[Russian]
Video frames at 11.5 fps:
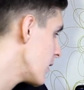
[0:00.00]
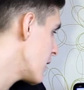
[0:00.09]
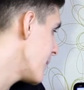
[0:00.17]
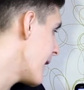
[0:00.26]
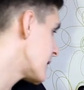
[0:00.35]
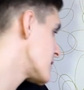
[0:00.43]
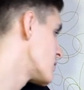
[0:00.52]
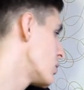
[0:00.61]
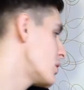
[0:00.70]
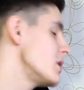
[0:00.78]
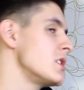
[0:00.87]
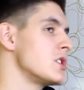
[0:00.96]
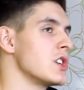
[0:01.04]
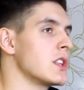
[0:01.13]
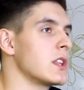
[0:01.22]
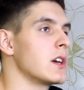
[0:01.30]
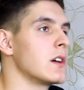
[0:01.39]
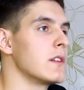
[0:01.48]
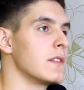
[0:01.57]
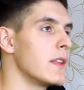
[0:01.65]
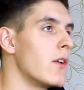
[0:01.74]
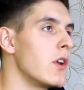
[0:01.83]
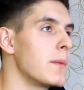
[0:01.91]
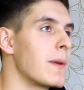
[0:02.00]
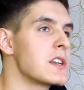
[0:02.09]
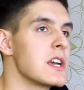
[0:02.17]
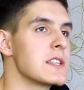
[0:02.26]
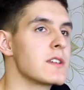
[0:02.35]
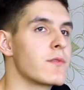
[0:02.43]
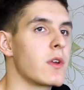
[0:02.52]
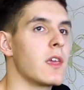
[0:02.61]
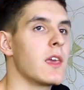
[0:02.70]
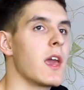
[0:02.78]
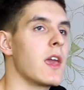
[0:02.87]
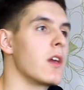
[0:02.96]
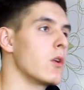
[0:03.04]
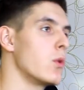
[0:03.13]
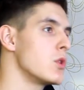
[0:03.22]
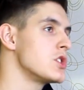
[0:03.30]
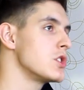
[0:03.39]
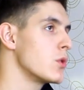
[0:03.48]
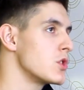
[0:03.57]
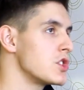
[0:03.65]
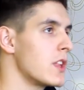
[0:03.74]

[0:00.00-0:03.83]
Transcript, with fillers: Ребята, 100 тысяч это довольно большая цифра, и я ей очень-очень